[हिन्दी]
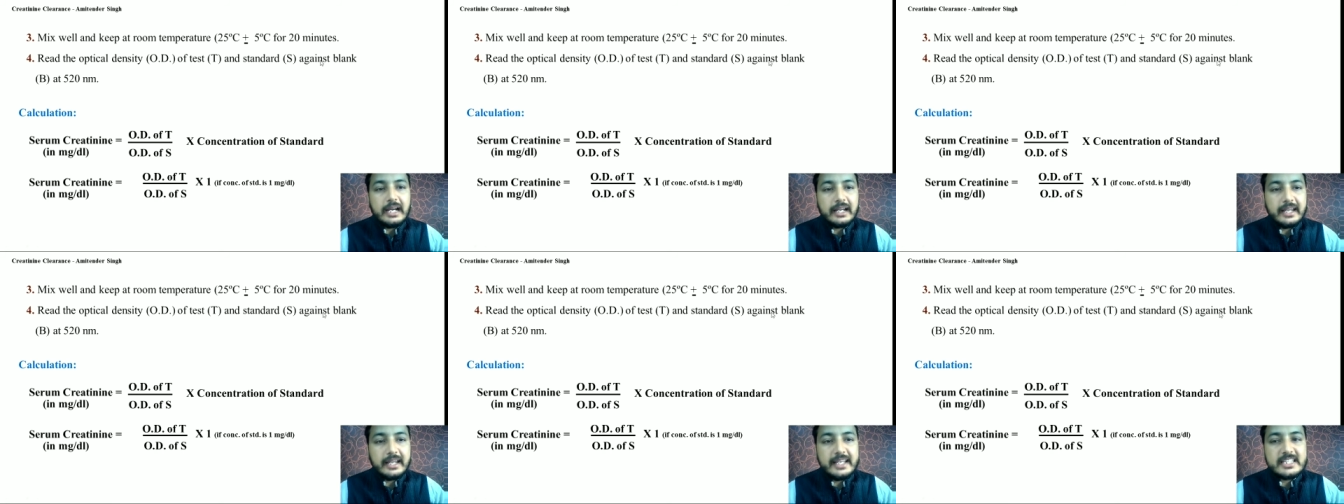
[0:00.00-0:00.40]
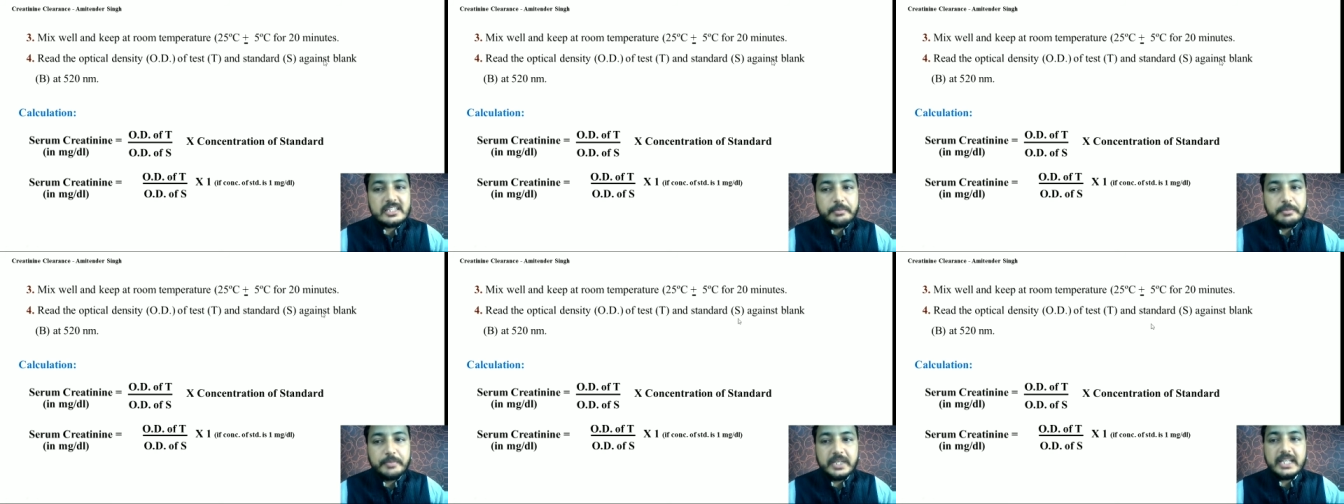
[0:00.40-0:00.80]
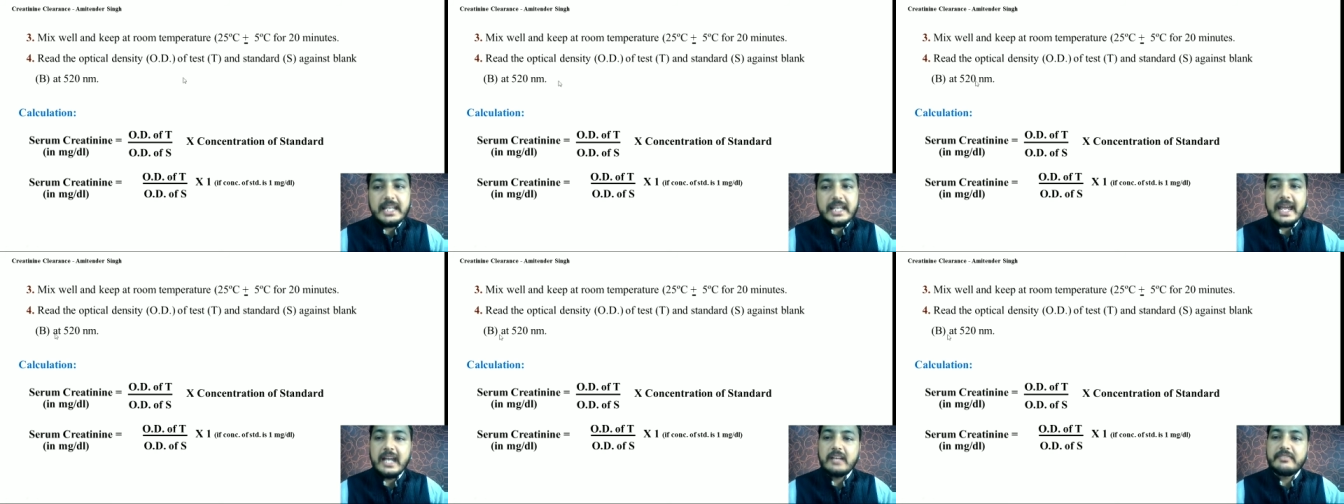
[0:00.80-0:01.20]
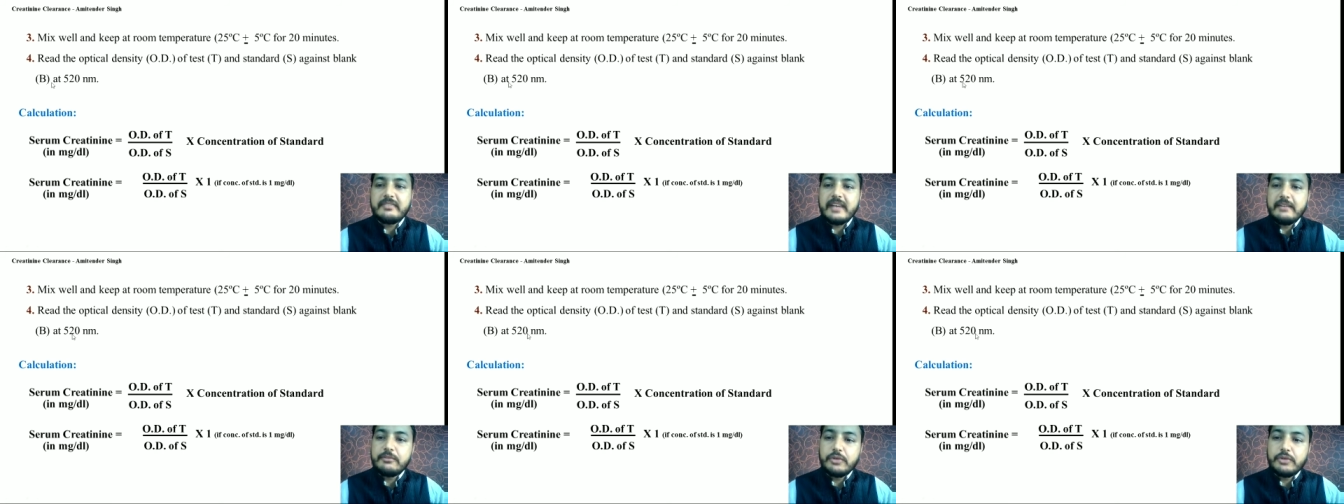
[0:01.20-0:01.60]
अगेंस्ट बी एट
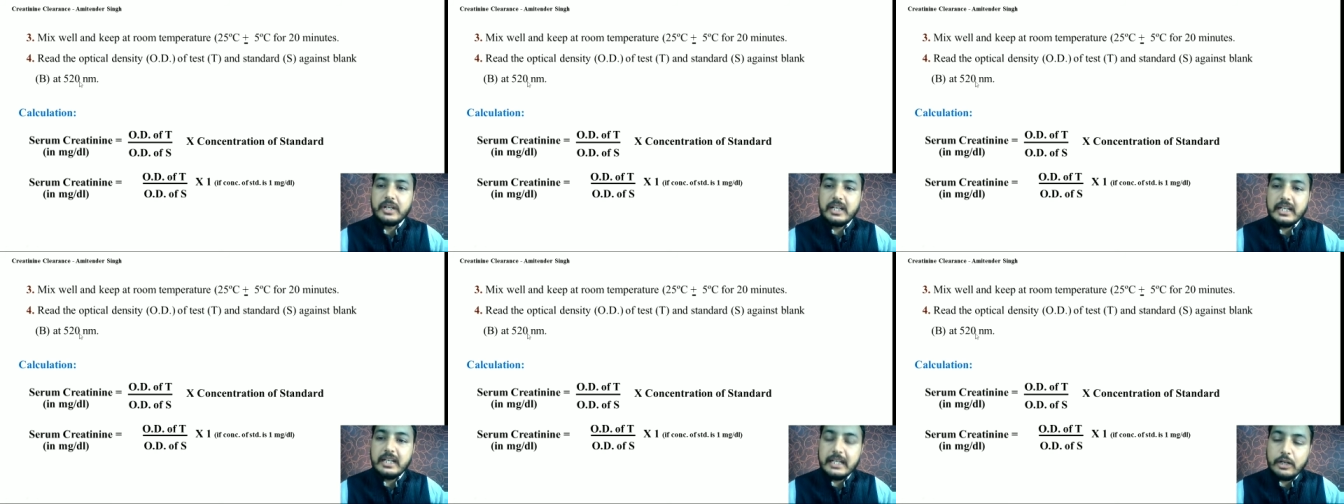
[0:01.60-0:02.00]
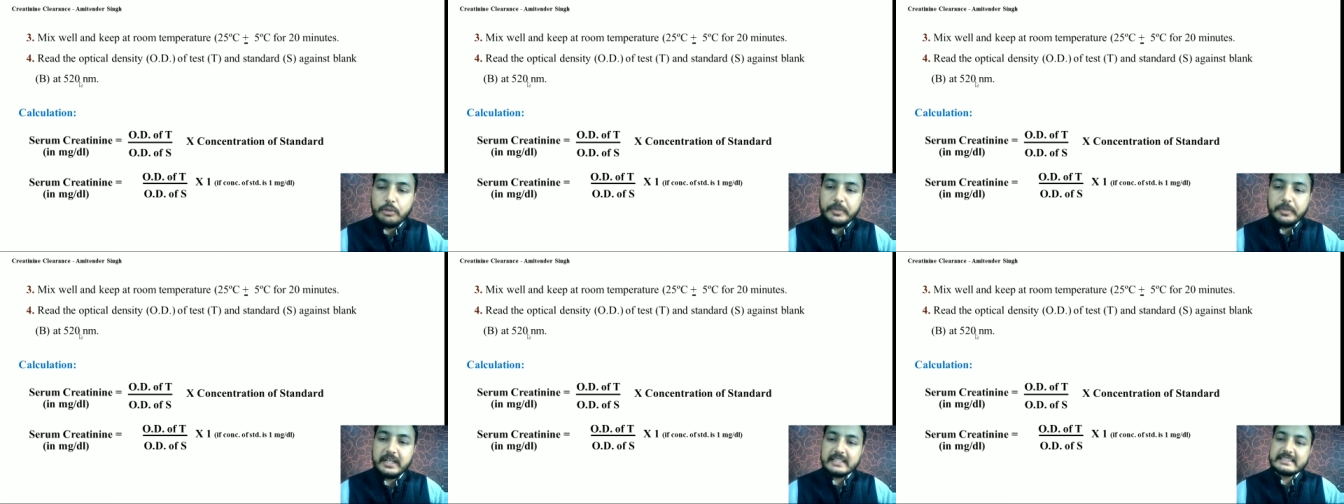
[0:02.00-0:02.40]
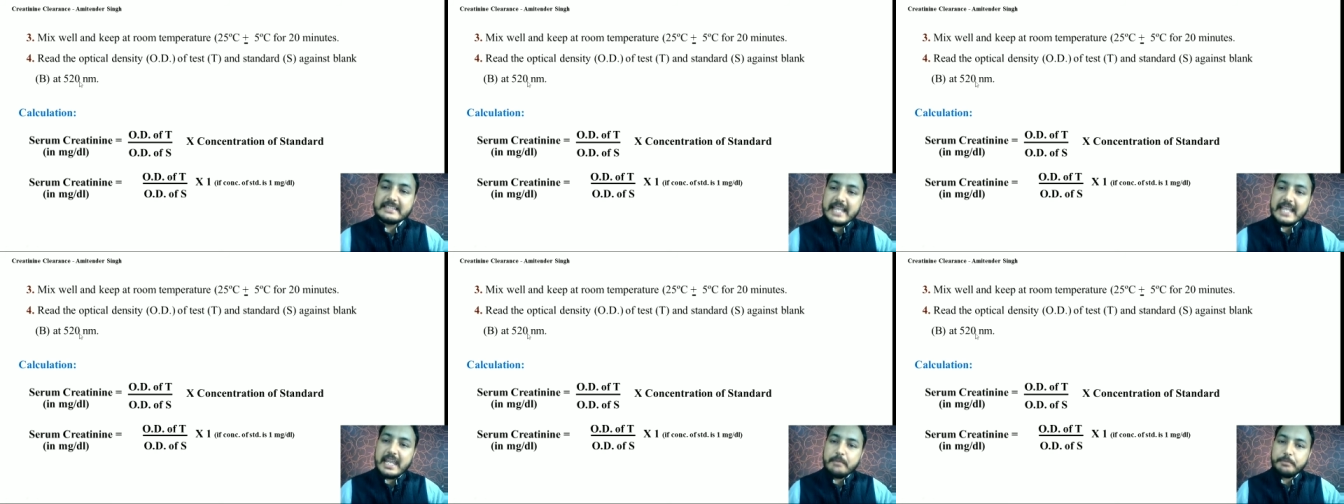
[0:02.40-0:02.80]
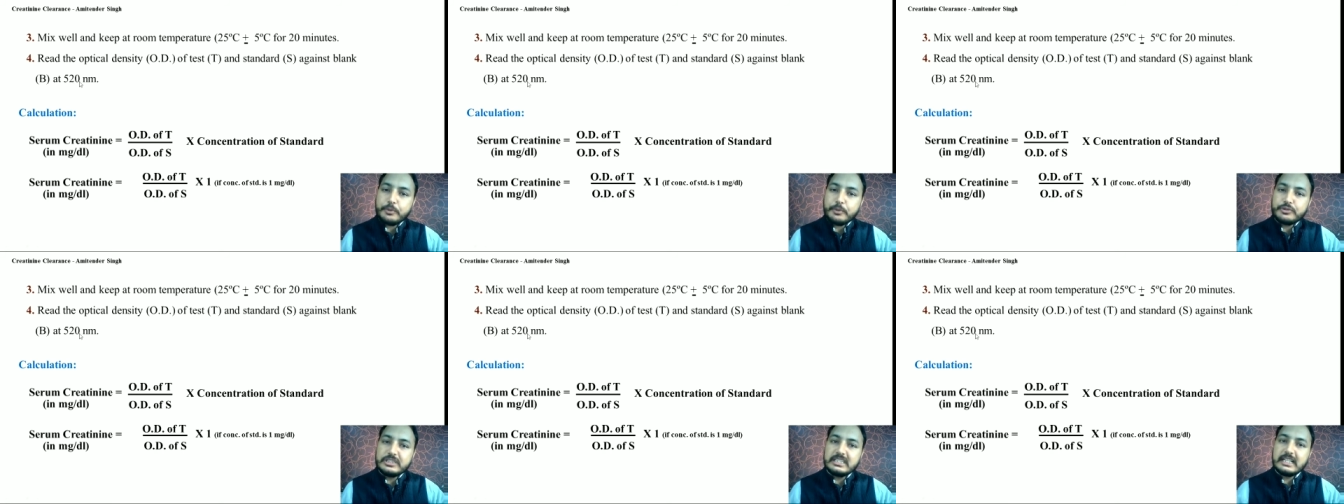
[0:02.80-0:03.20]
520 नैनोमीटर सेम
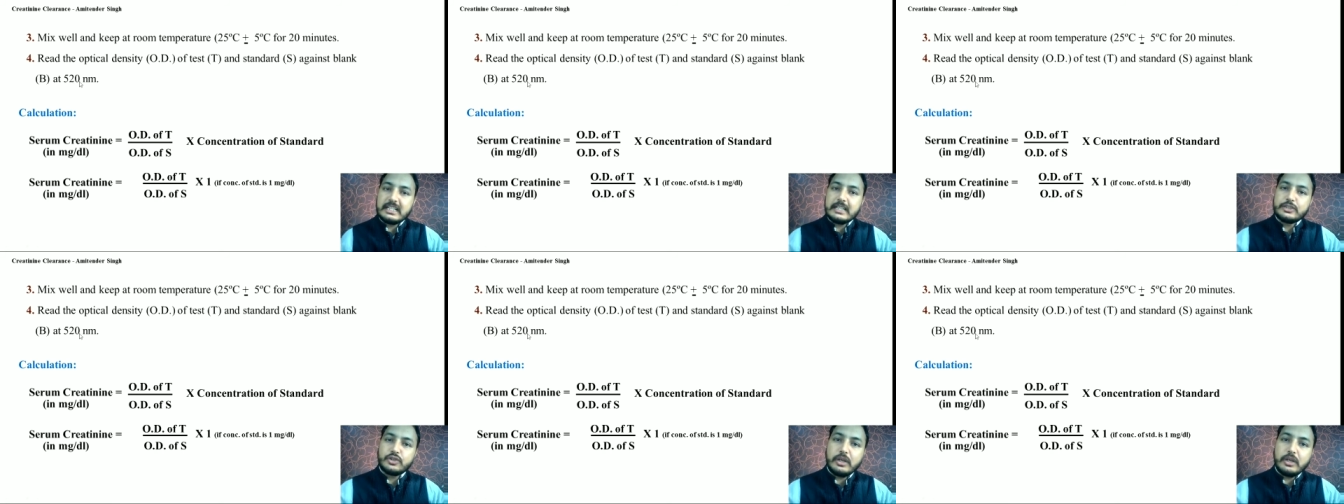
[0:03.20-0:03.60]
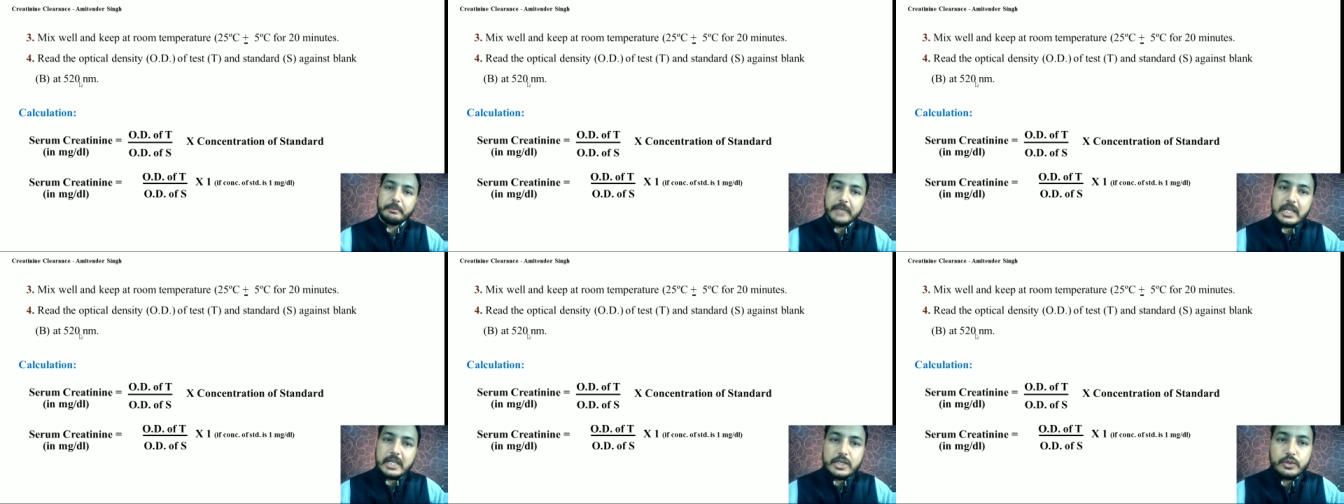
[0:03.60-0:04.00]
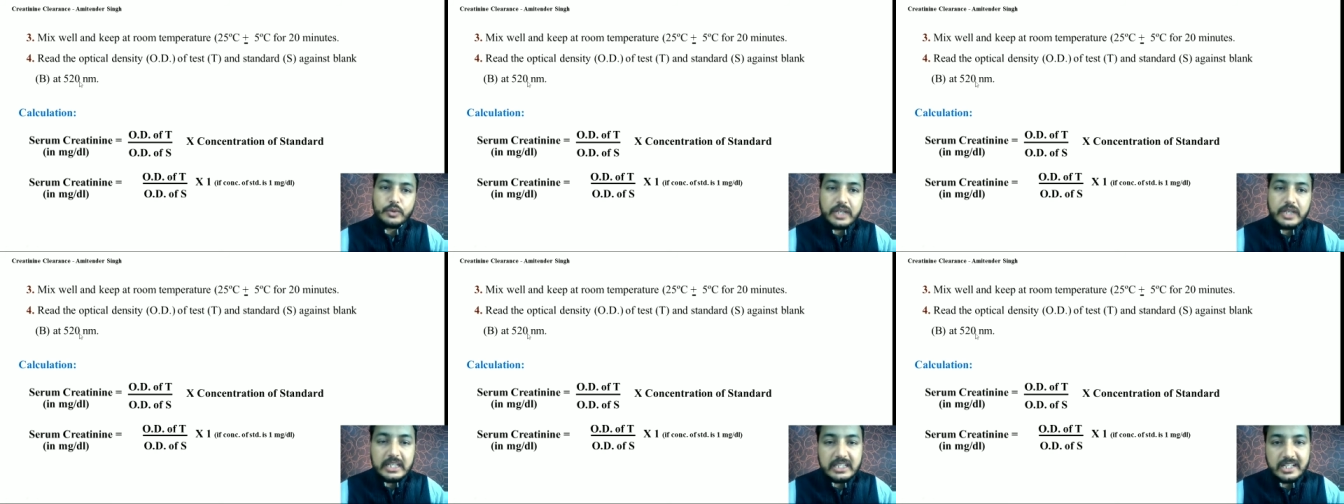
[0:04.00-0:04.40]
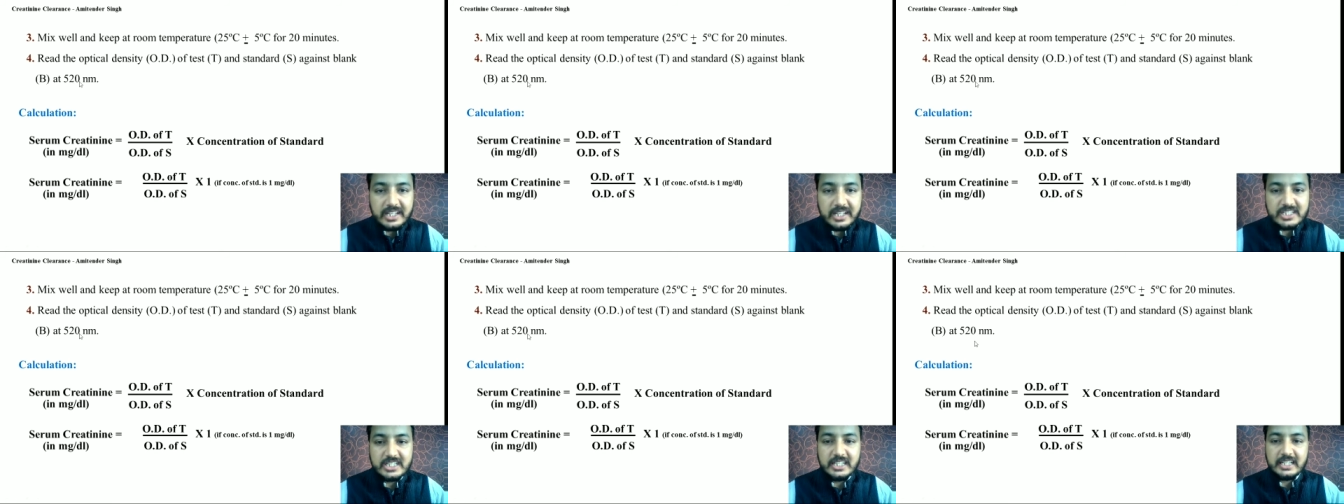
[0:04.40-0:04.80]
प्रोसीजर है जो हमने यूरिन
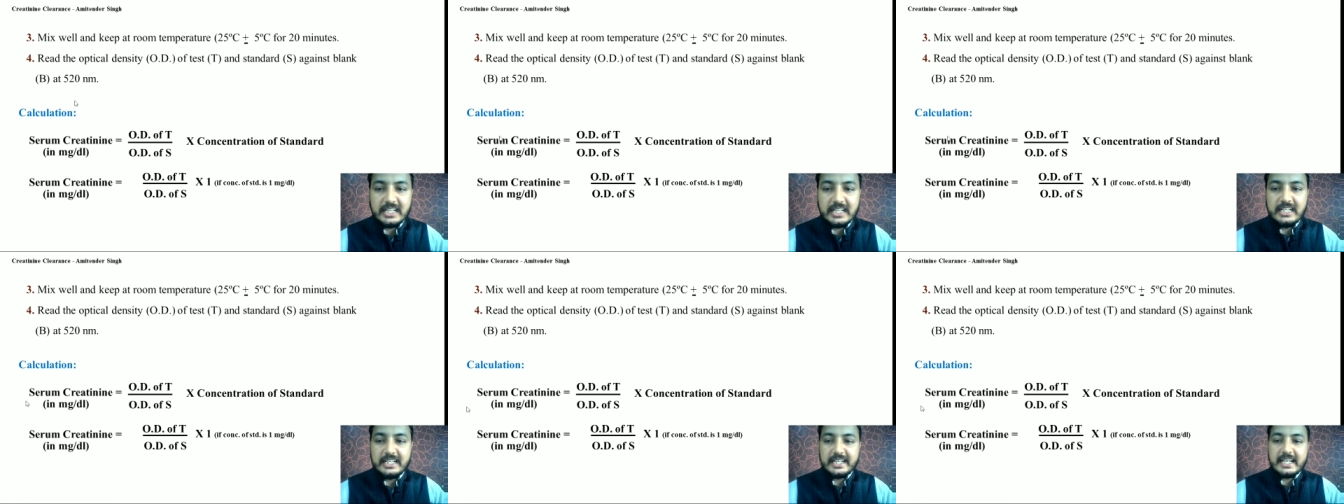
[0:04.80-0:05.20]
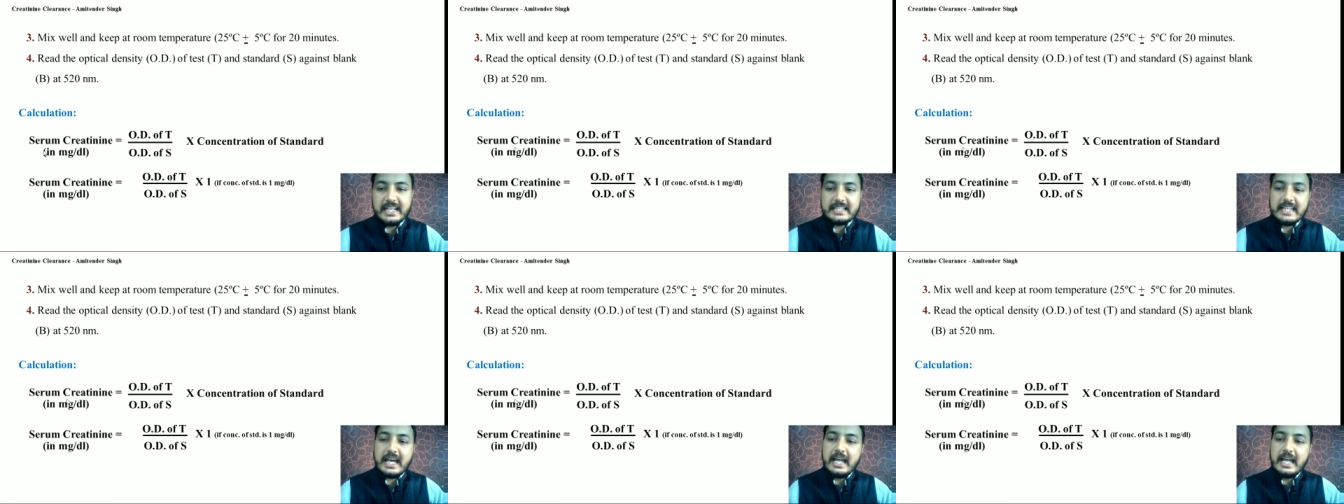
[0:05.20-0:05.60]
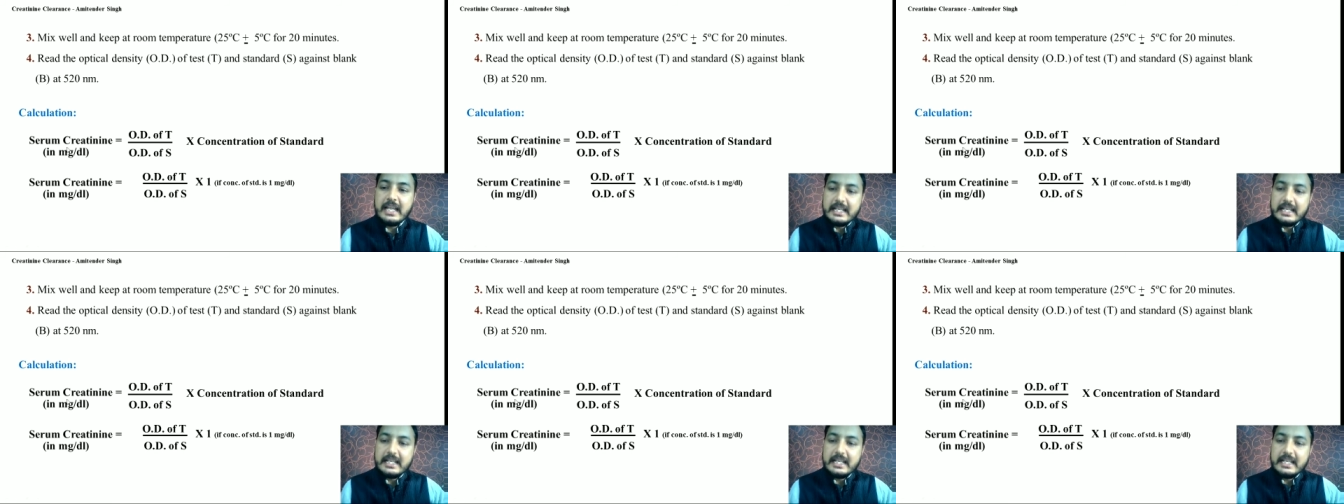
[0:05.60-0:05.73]
क्रिएचनिन के लिए किया था